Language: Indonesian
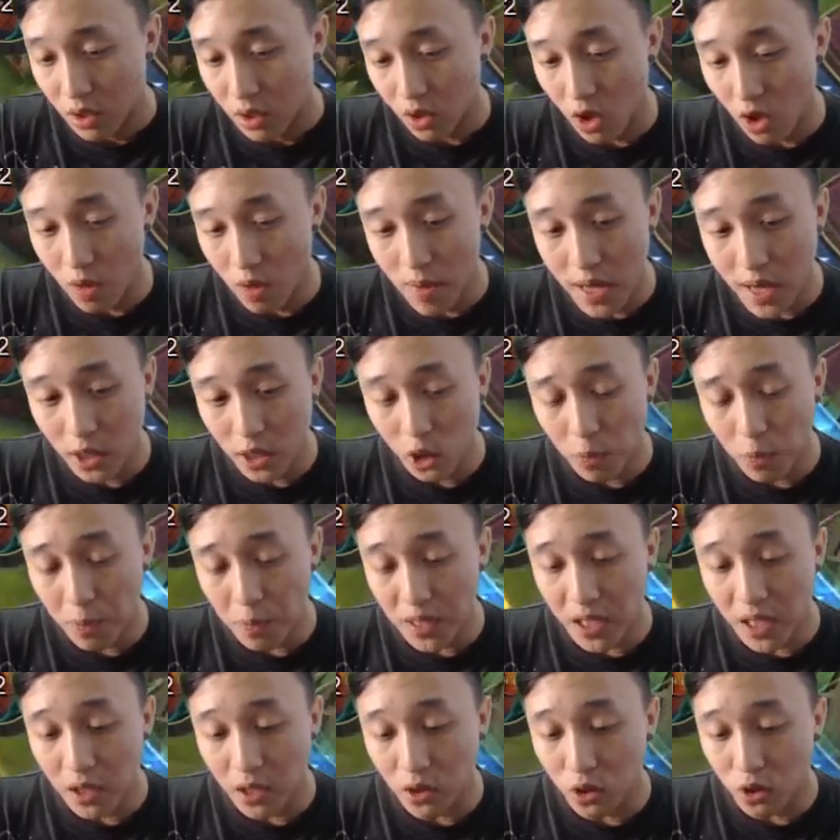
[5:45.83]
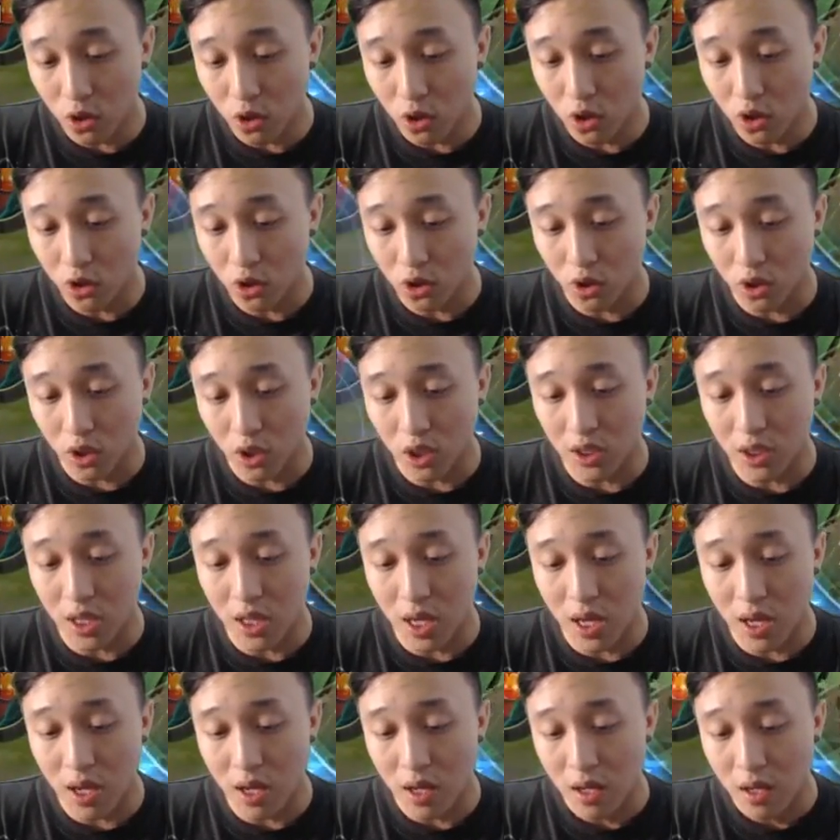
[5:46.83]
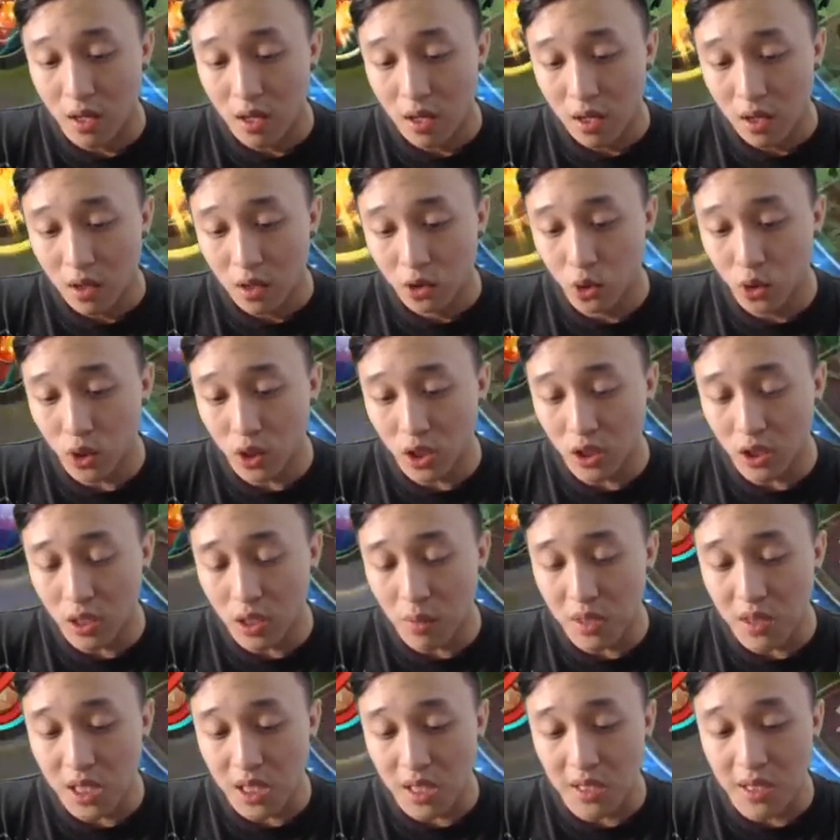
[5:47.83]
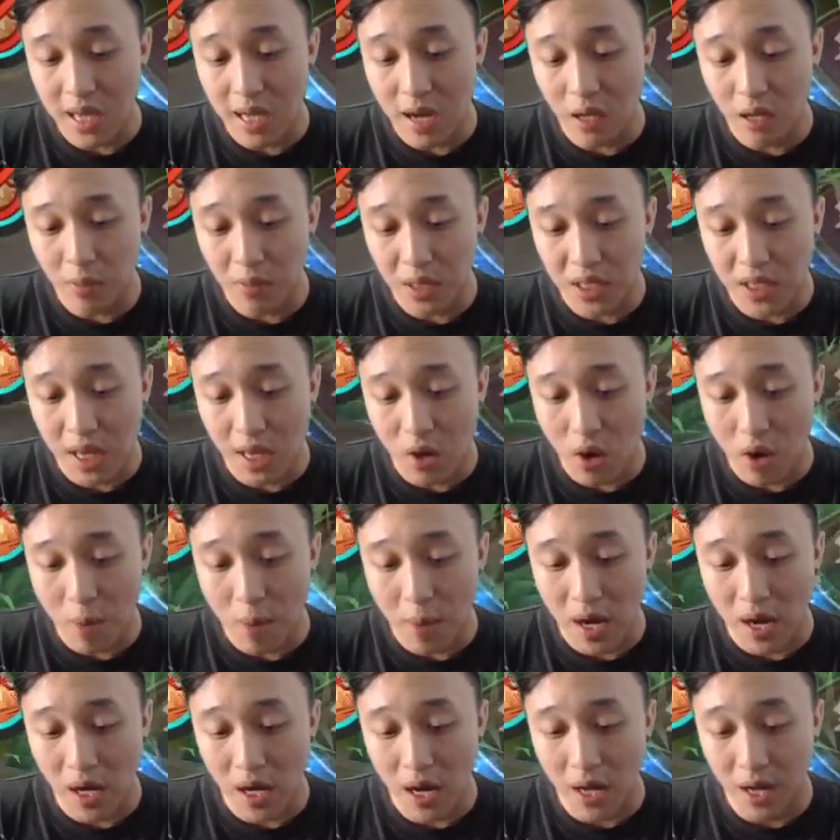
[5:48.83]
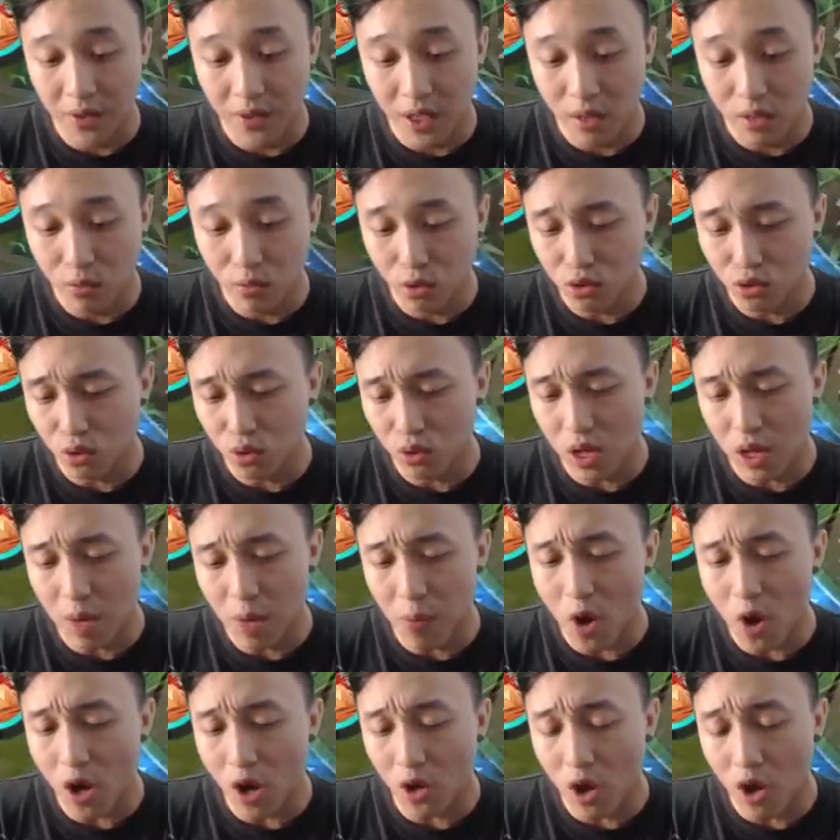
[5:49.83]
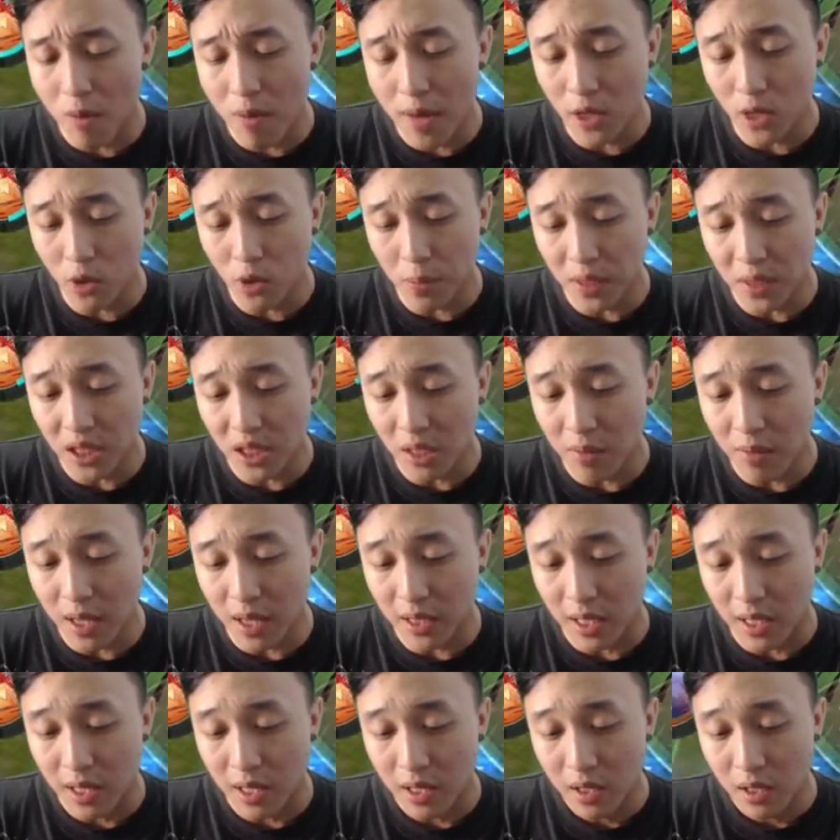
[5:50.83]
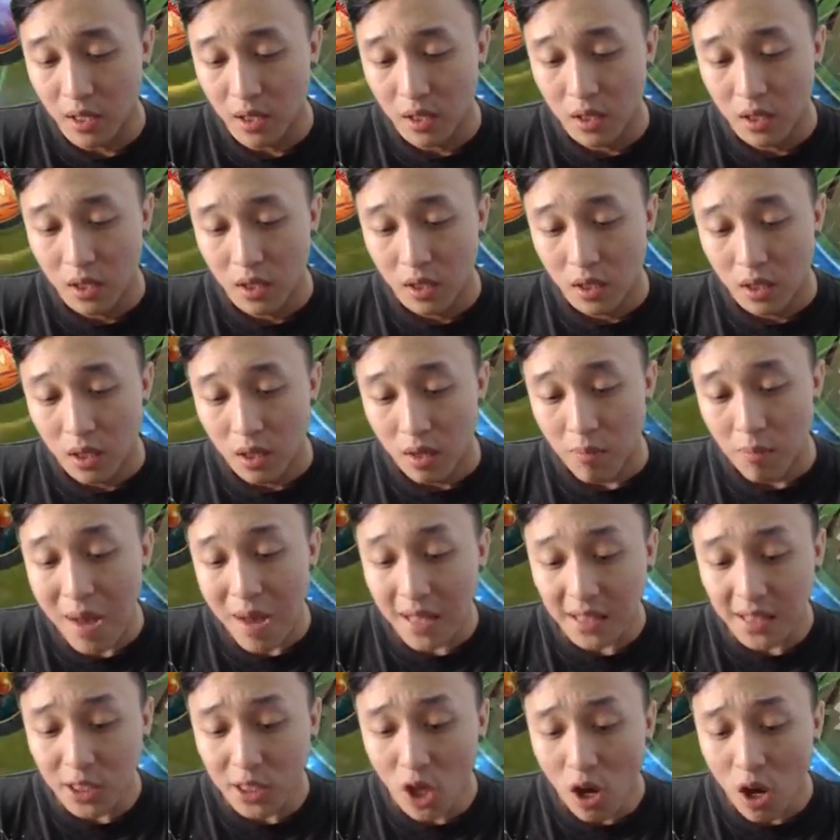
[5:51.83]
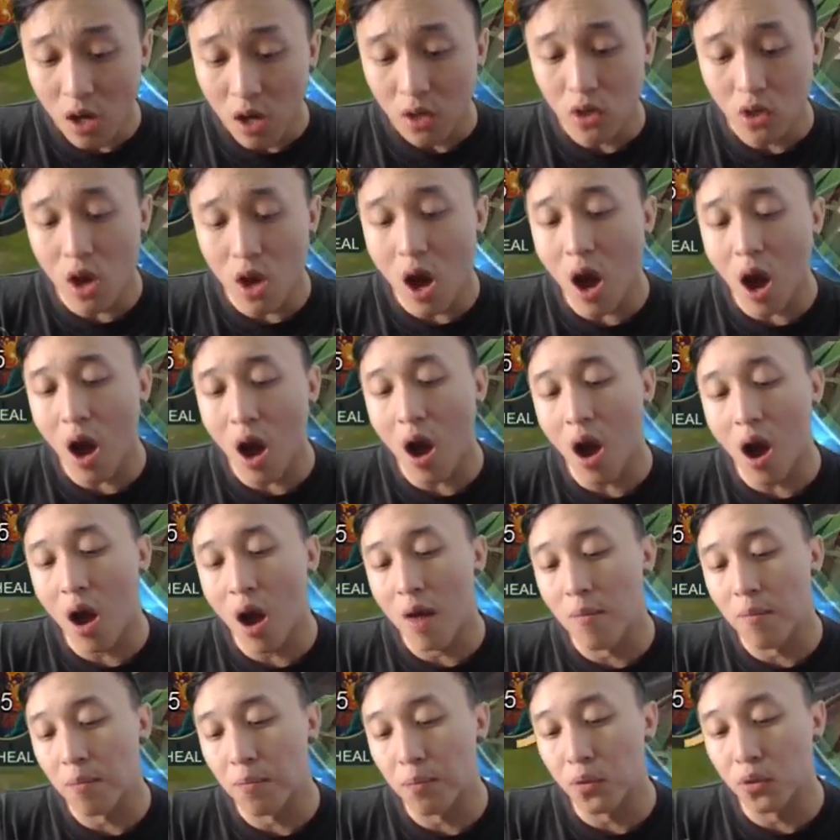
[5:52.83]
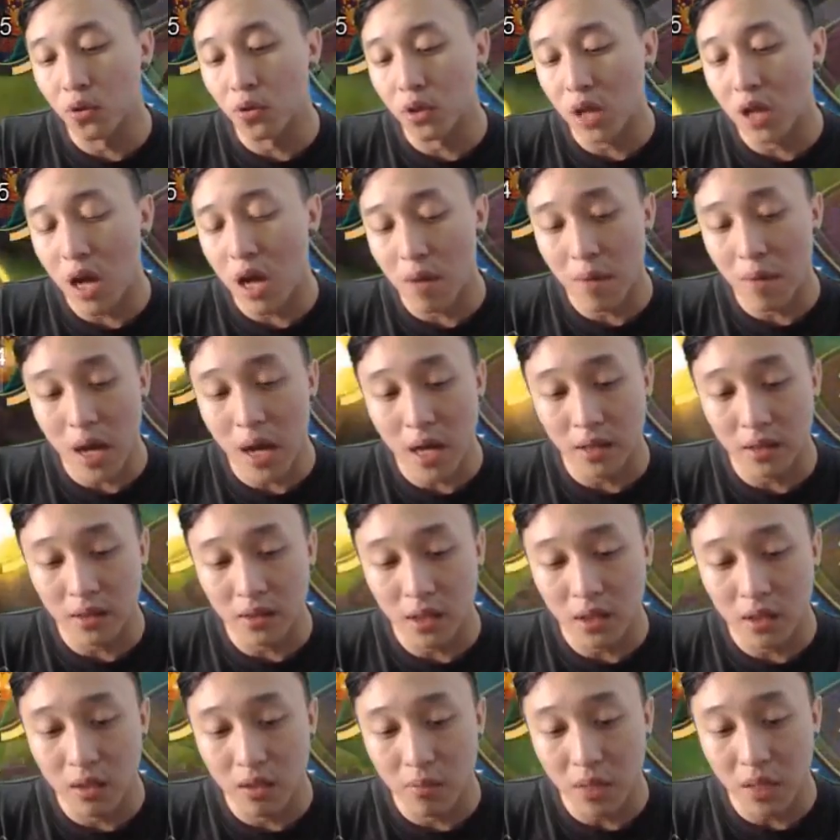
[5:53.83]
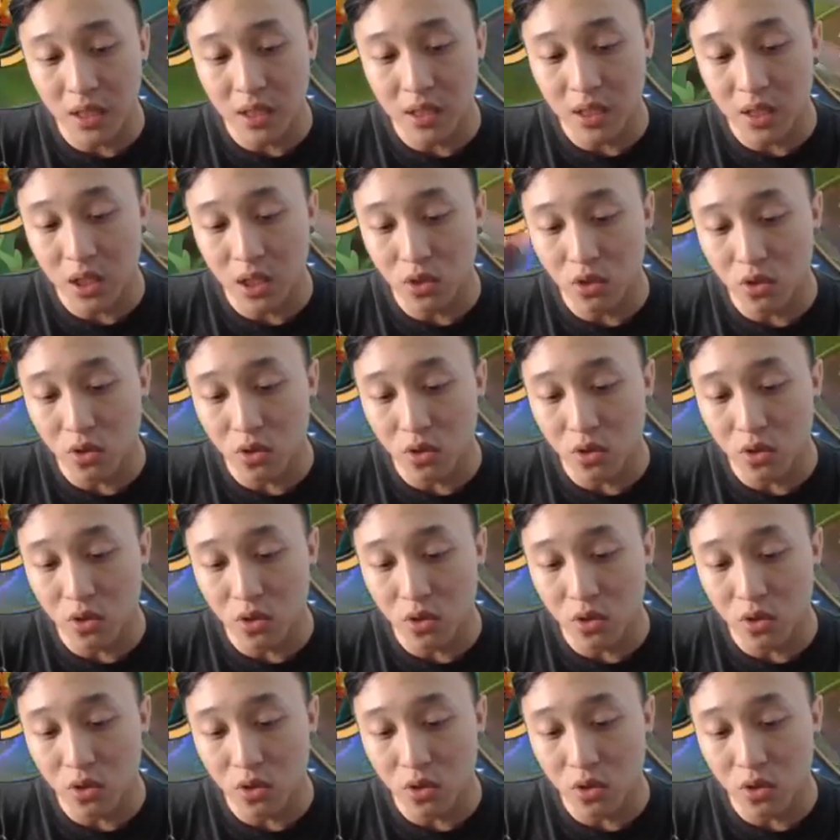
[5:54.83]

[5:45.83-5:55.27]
Kelomang itu penentu untuk kita Duit kita bisa jauh lebih jauh apa enggak dari musuhnya Pokoknya kelomang itu penting banget lah Mati dong Ya ampun nggak mati damage-nya